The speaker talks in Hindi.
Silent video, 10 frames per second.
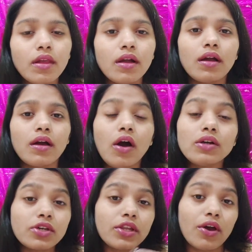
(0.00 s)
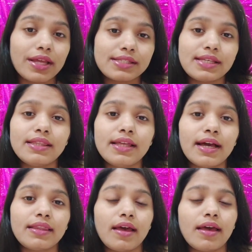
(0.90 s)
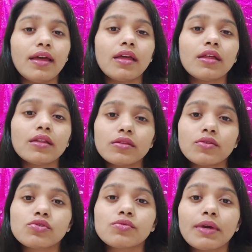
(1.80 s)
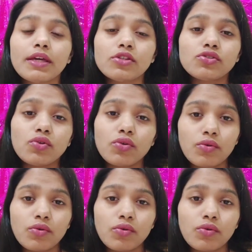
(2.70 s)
सॉरी और एक सीन दिखाता है उसमें जो